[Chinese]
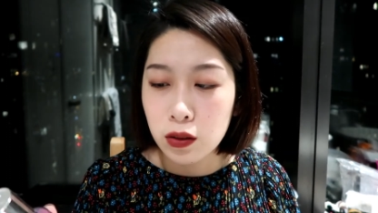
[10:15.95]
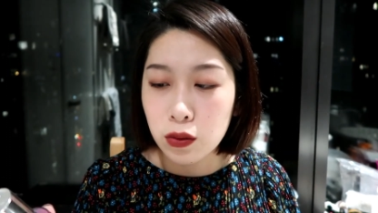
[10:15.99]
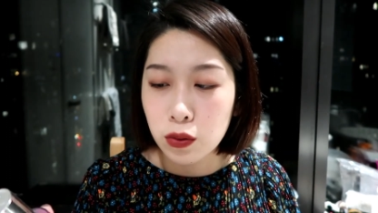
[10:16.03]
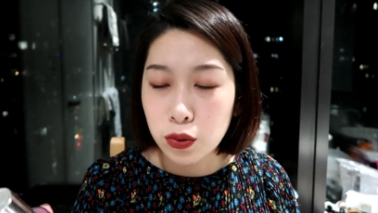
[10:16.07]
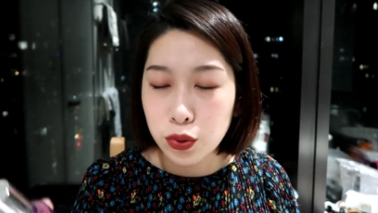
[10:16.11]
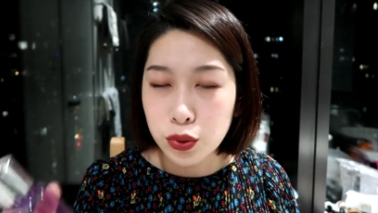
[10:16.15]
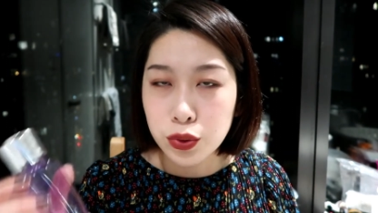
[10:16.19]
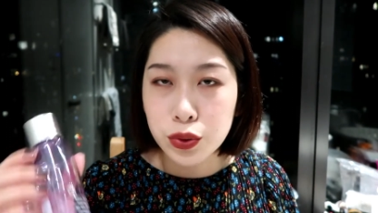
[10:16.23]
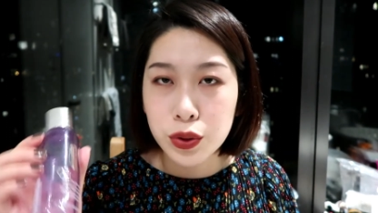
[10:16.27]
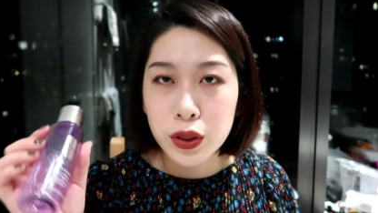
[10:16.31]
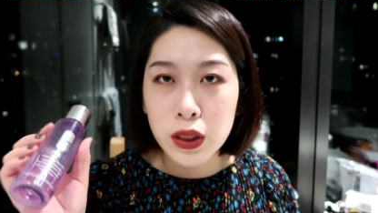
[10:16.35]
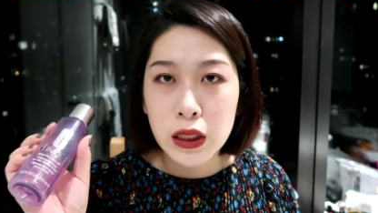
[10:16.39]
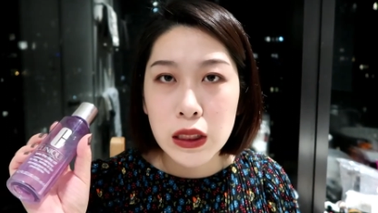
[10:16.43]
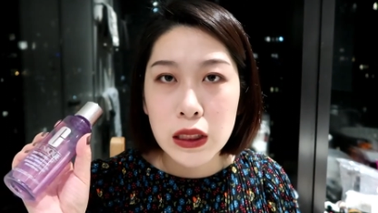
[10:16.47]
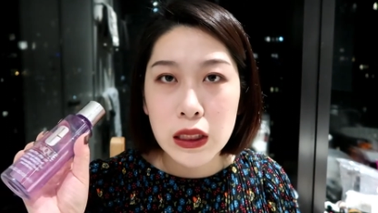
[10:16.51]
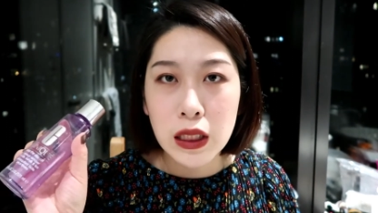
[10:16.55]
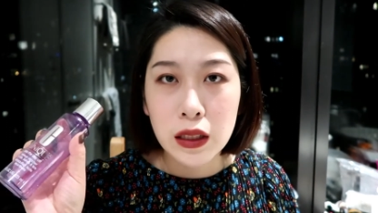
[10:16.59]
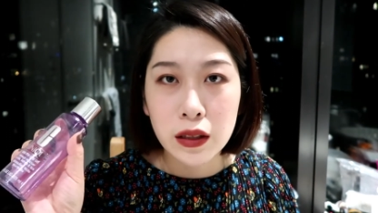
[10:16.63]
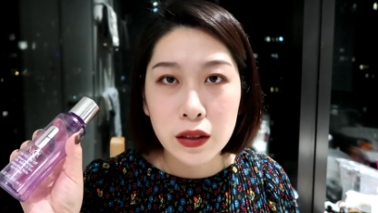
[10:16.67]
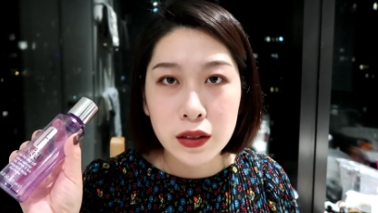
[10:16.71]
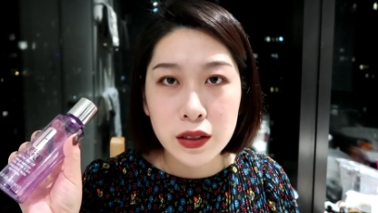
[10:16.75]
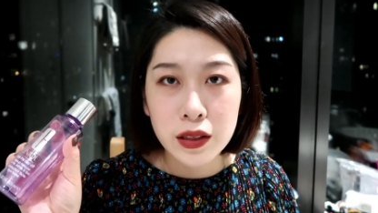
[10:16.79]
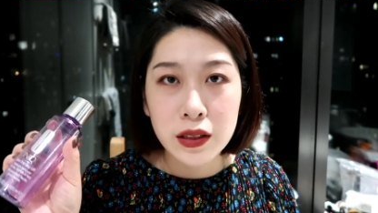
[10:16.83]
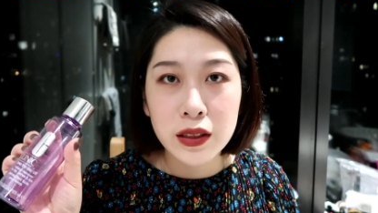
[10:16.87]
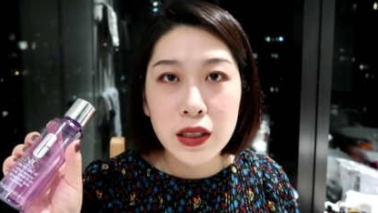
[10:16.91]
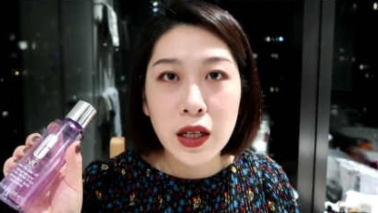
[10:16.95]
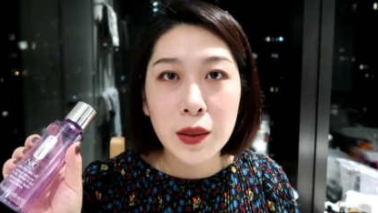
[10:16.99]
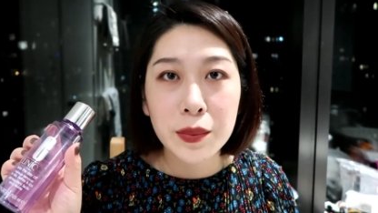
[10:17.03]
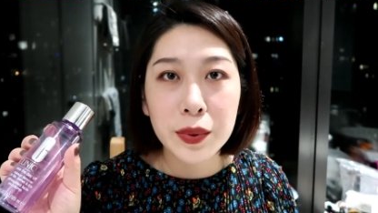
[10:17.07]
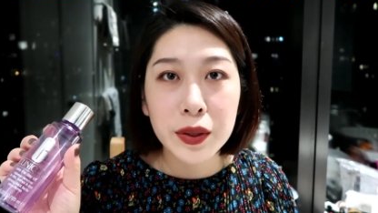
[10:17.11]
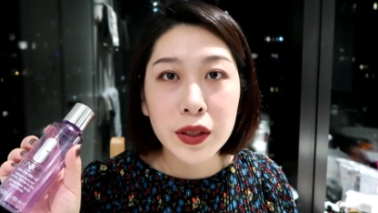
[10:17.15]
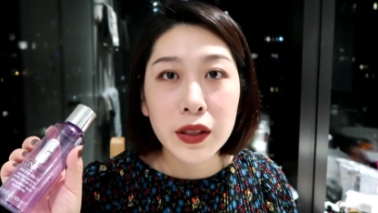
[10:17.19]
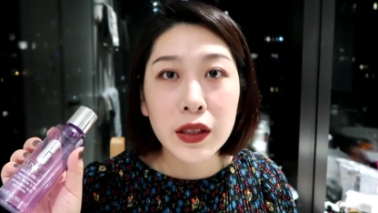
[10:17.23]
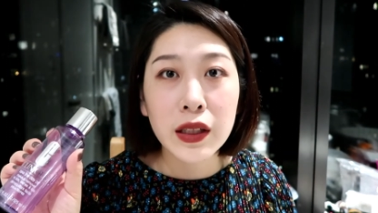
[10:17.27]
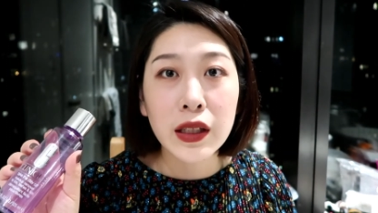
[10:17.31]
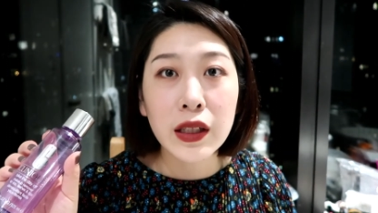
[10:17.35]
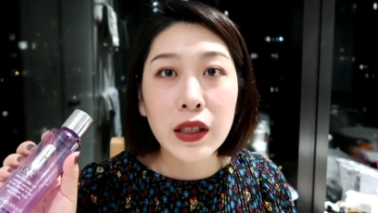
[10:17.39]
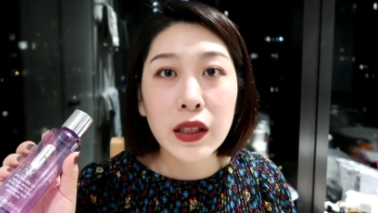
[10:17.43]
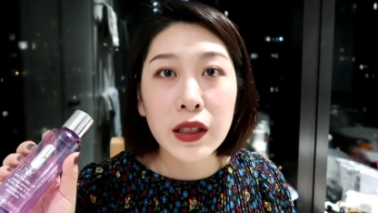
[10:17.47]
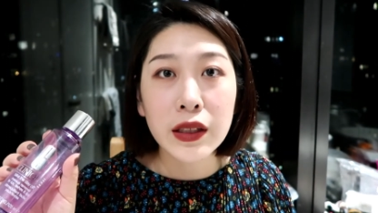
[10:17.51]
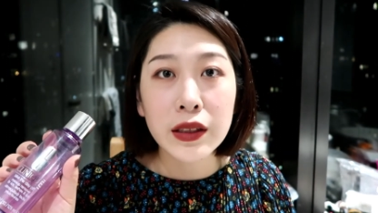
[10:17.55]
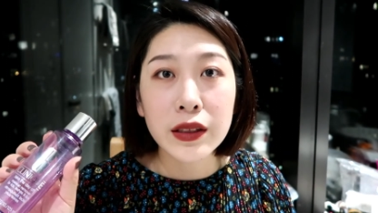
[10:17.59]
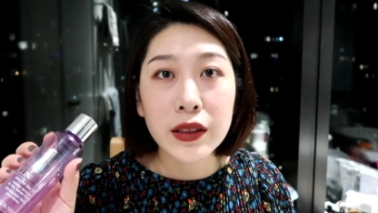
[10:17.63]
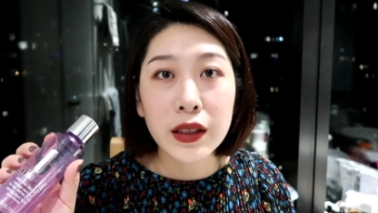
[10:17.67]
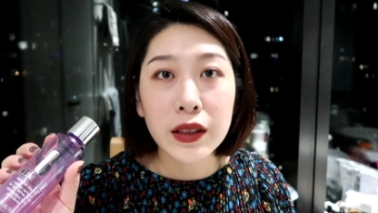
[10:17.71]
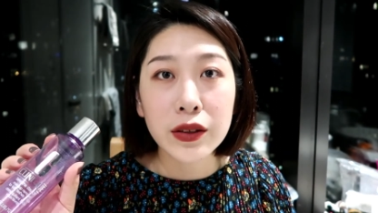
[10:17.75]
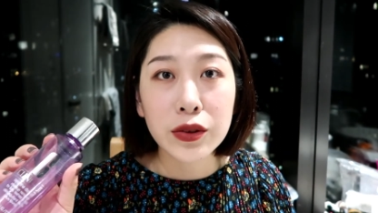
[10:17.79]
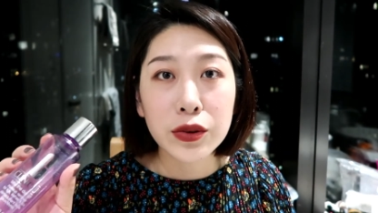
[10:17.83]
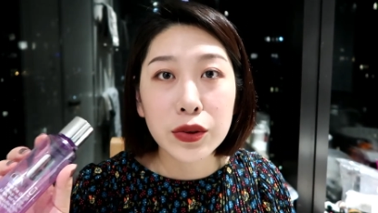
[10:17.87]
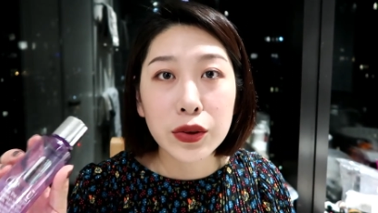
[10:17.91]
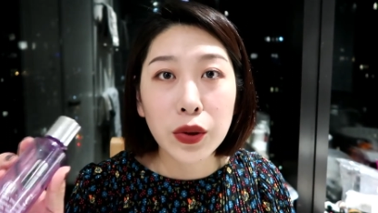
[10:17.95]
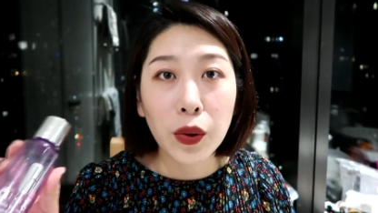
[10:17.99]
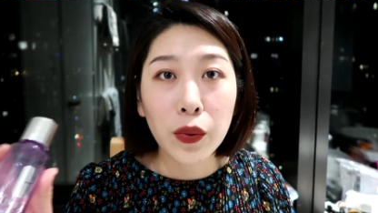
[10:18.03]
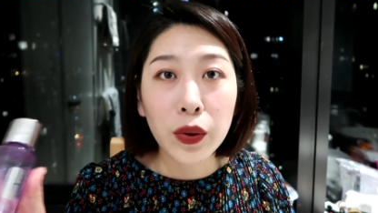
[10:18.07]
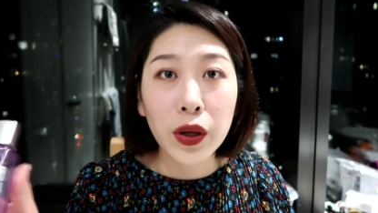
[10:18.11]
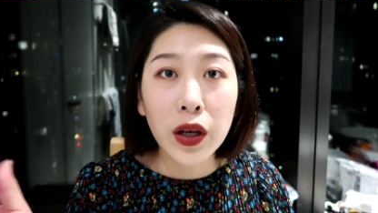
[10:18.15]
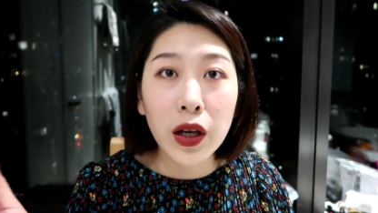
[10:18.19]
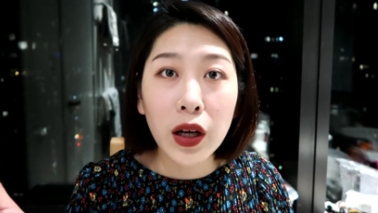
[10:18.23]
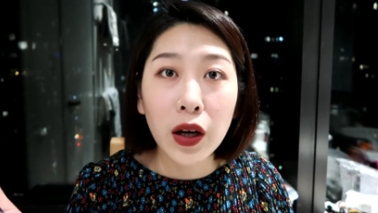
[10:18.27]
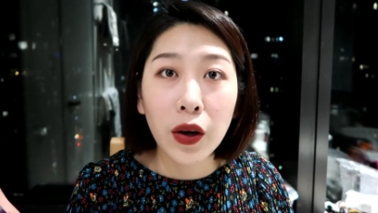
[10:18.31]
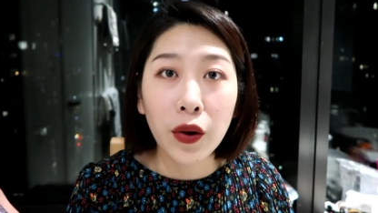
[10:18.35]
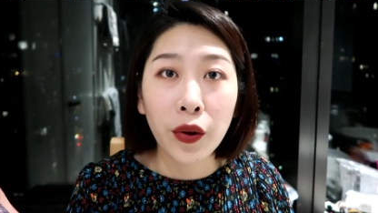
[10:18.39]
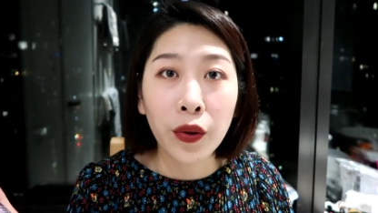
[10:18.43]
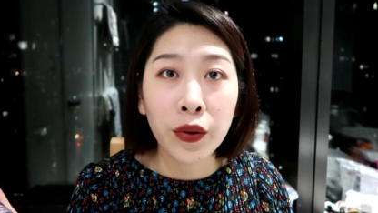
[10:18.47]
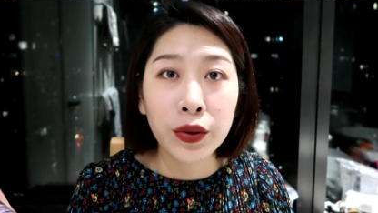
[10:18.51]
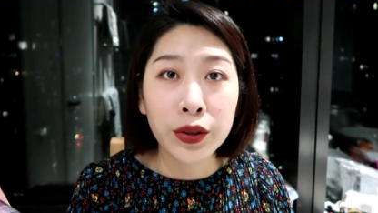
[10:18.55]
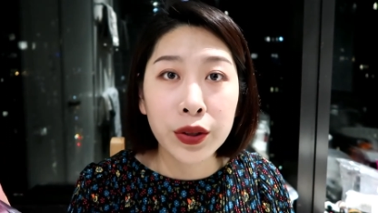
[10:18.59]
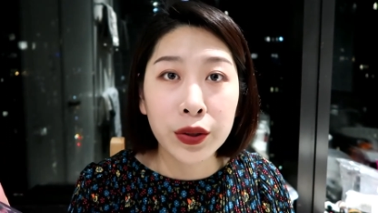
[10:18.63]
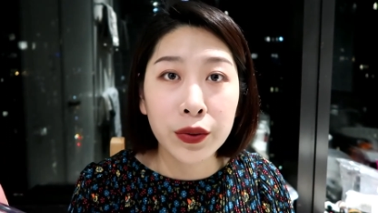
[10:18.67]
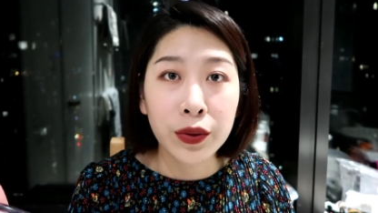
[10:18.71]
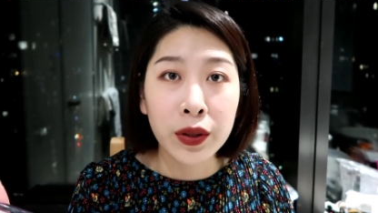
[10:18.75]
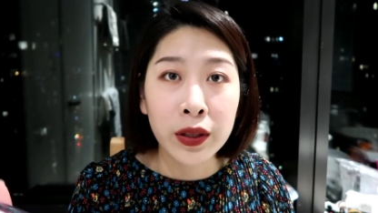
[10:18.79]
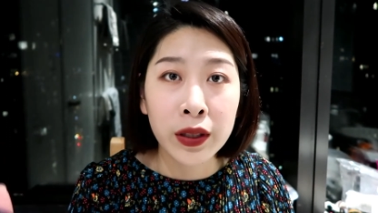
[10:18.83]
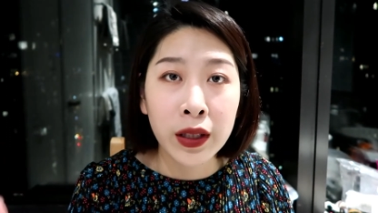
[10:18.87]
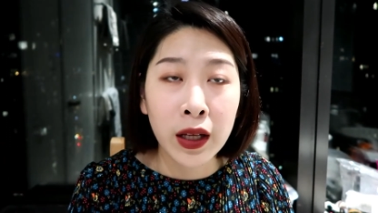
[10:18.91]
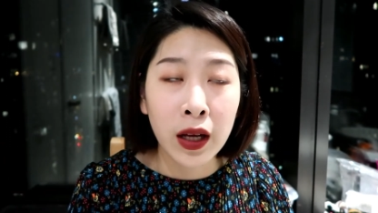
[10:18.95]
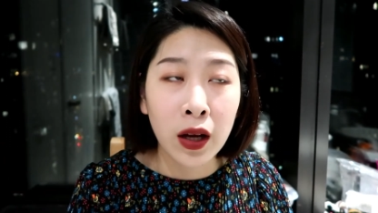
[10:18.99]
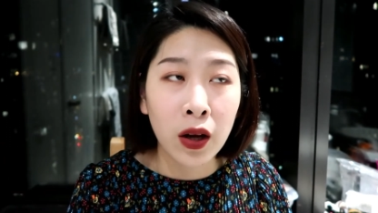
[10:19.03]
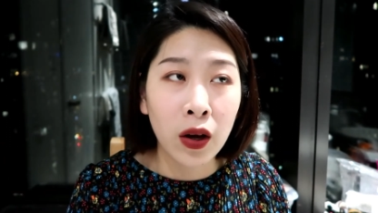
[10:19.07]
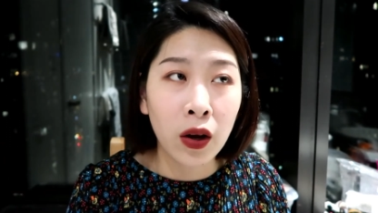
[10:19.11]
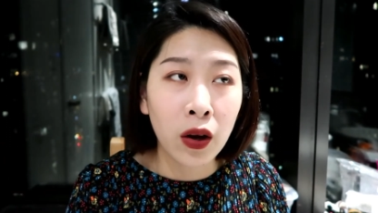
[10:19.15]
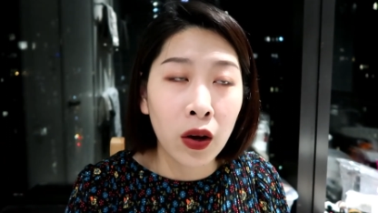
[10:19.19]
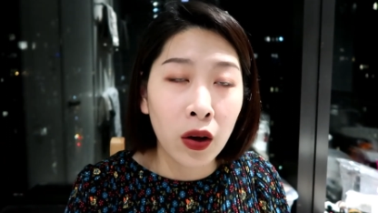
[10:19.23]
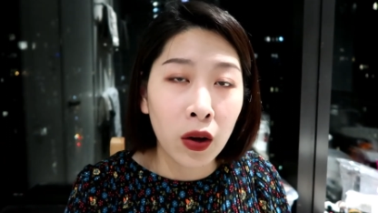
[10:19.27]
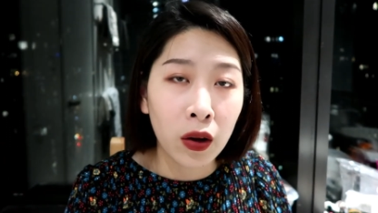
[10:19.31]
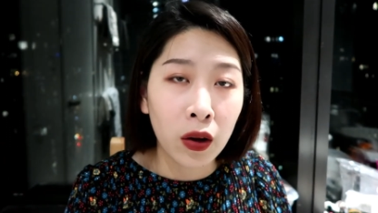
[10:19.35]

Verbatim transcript: 我就觉得可能性价比低一些，就是同样好用的情况下。